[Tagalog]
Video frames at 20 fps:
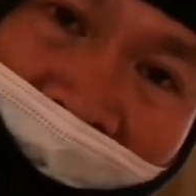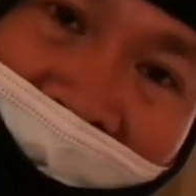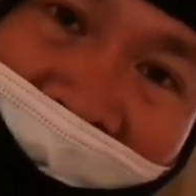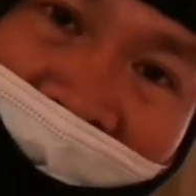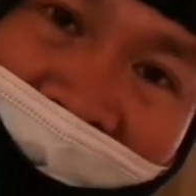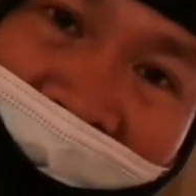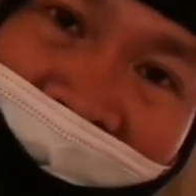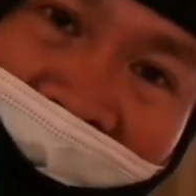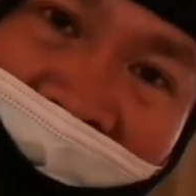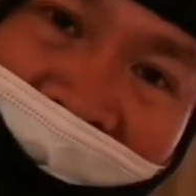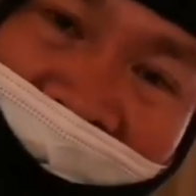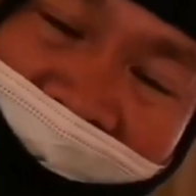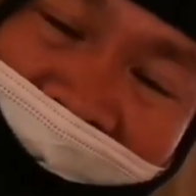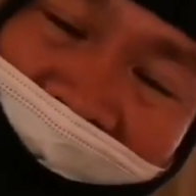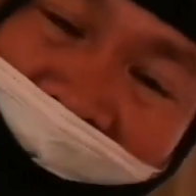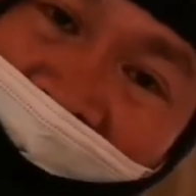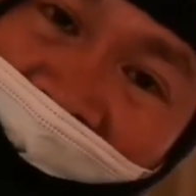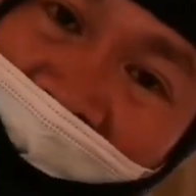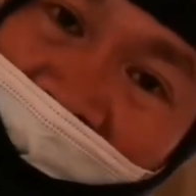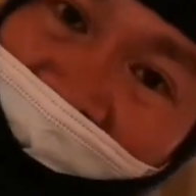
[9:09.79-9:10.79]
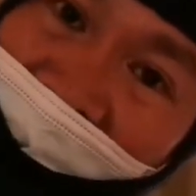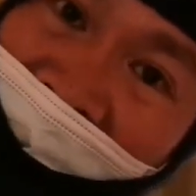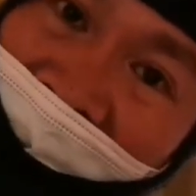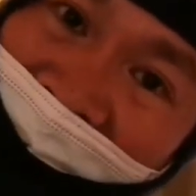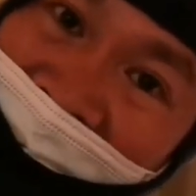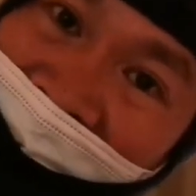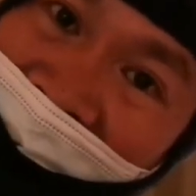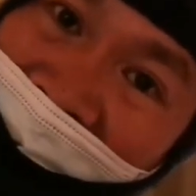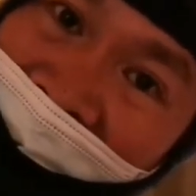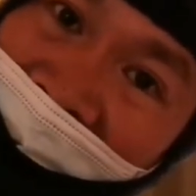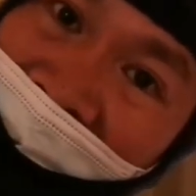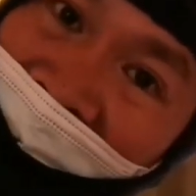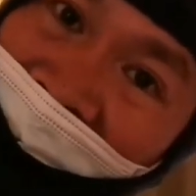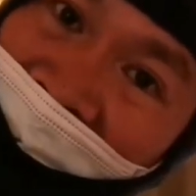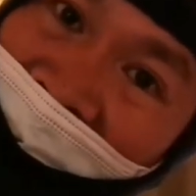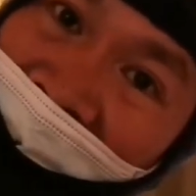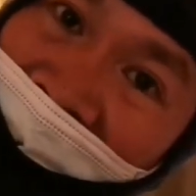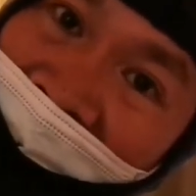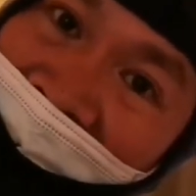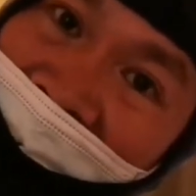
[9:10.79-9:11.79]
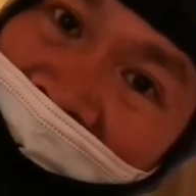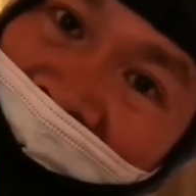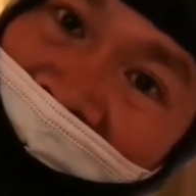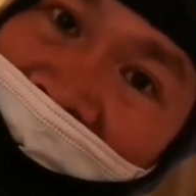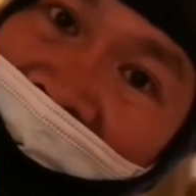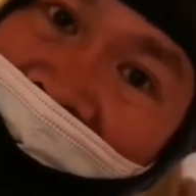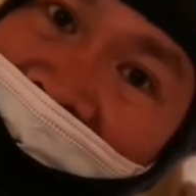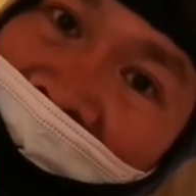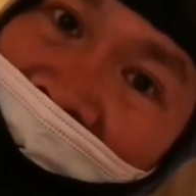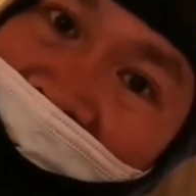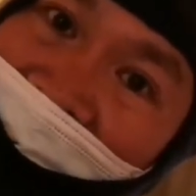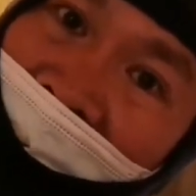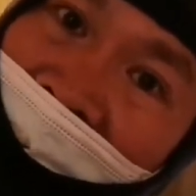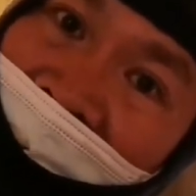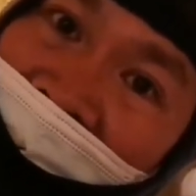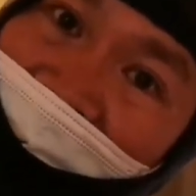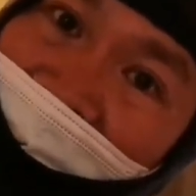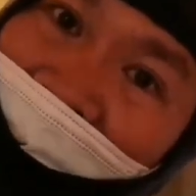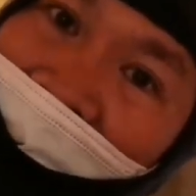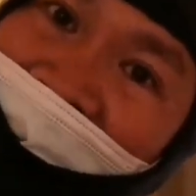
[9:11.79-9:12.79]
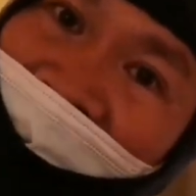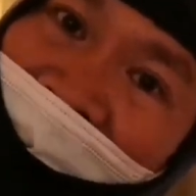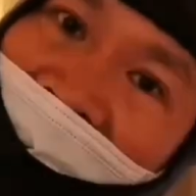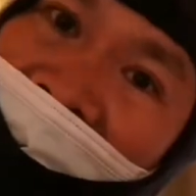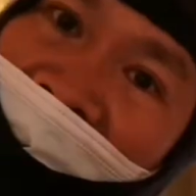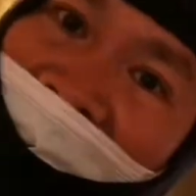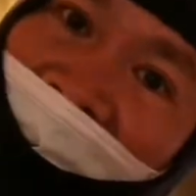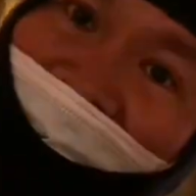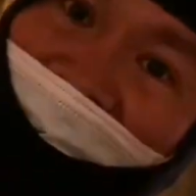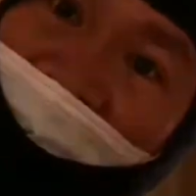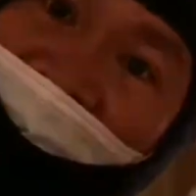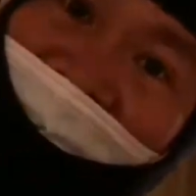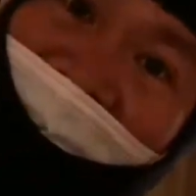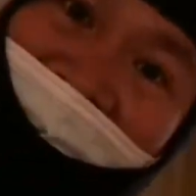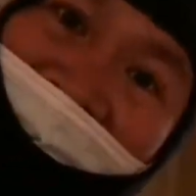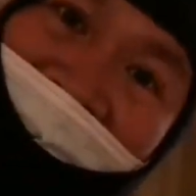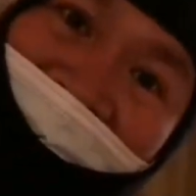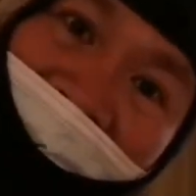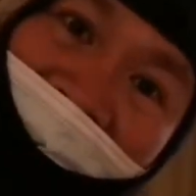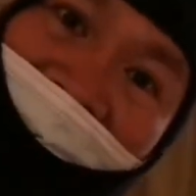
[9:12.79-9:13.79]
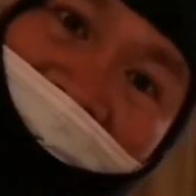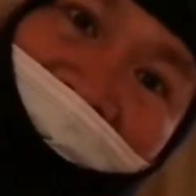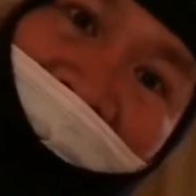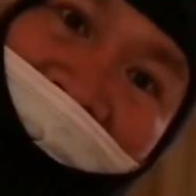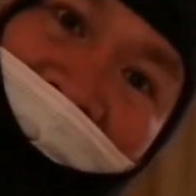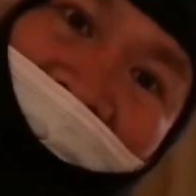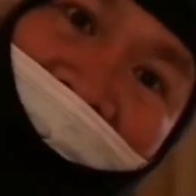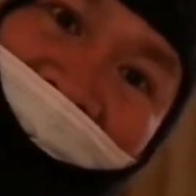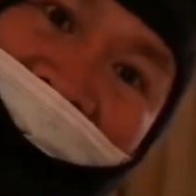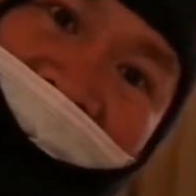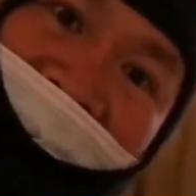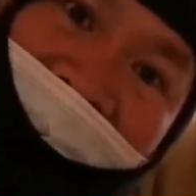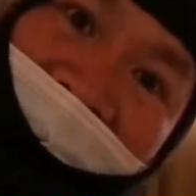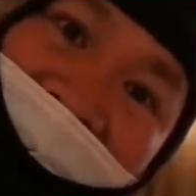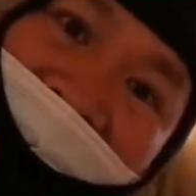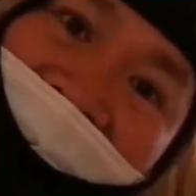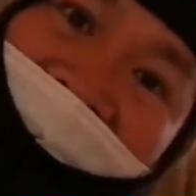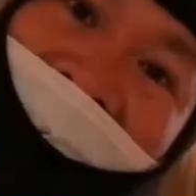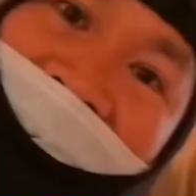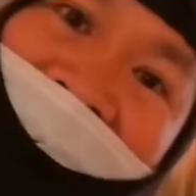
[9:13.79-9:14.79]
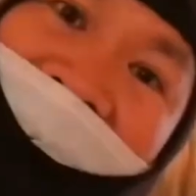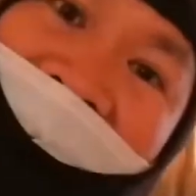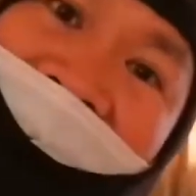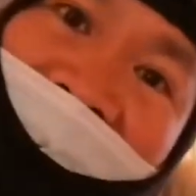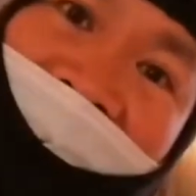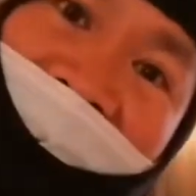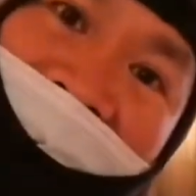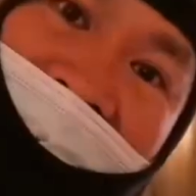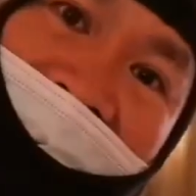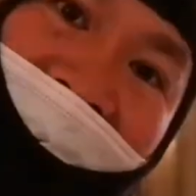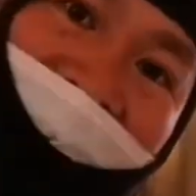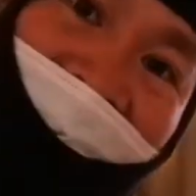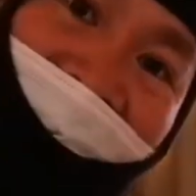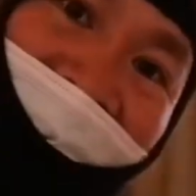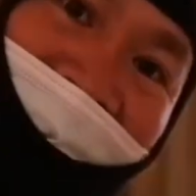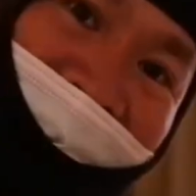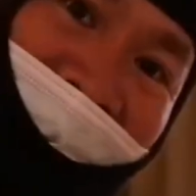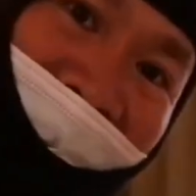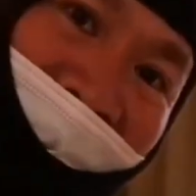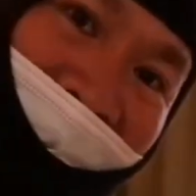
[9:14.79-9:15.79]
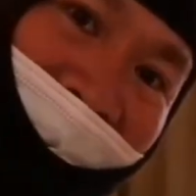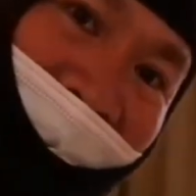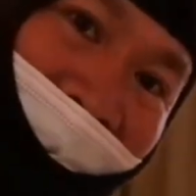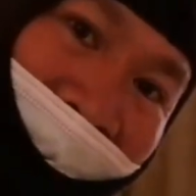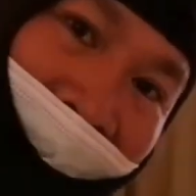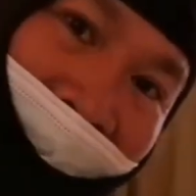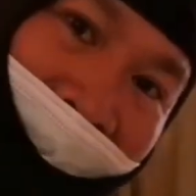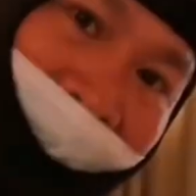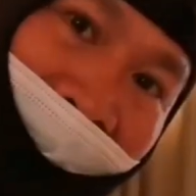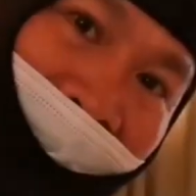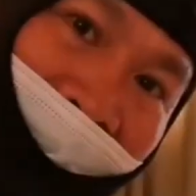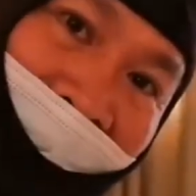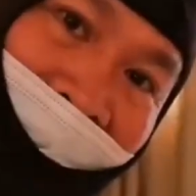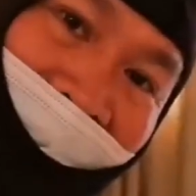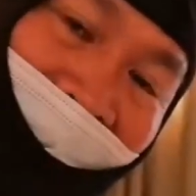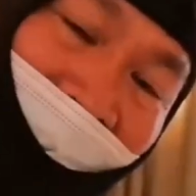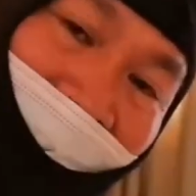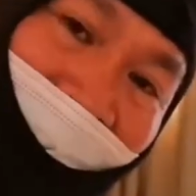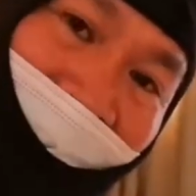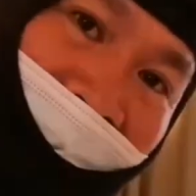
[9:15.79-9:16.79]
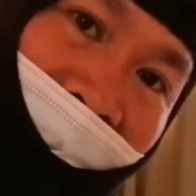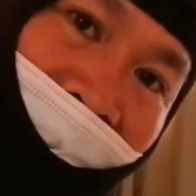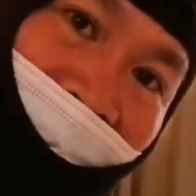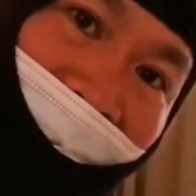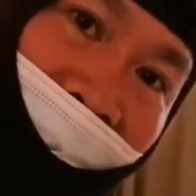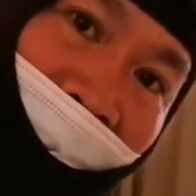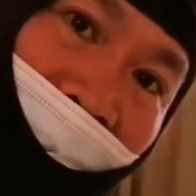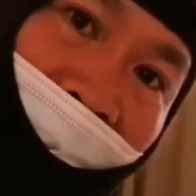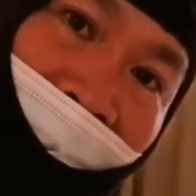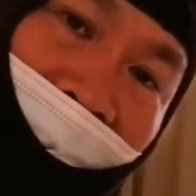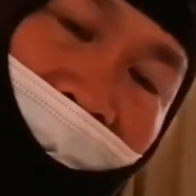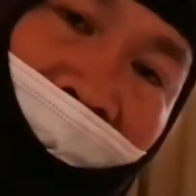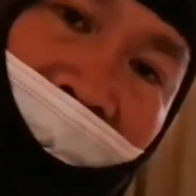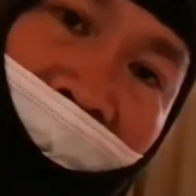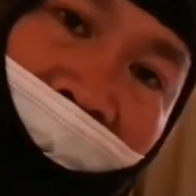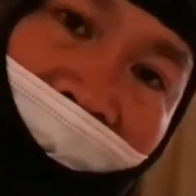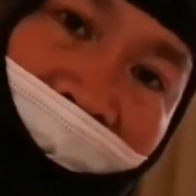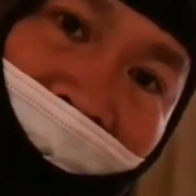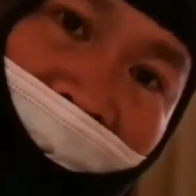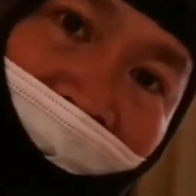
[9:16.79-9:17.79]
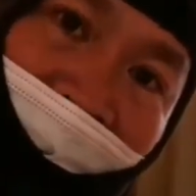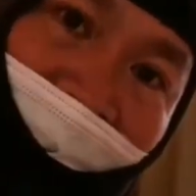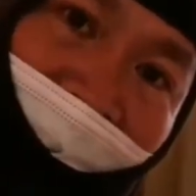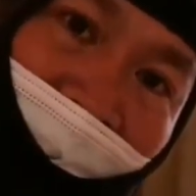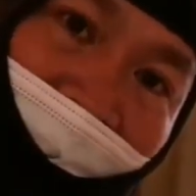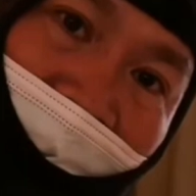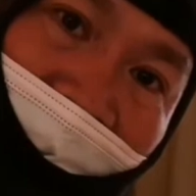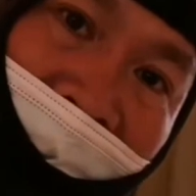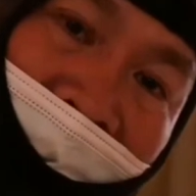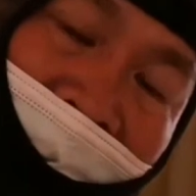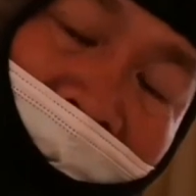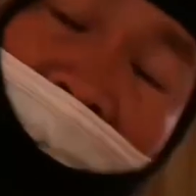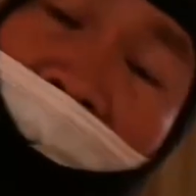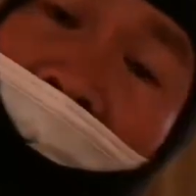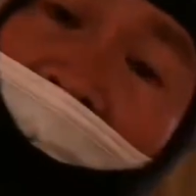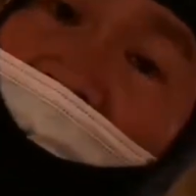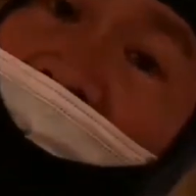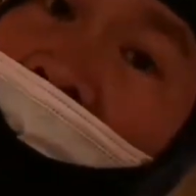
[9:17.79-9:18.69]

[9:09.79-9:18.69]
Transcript: Okay guys, enjoy watching, have a nice day and God bless po. Pobreng kapampangan uli, huwag kalilimutan i-subscribe ang aking YouTube channel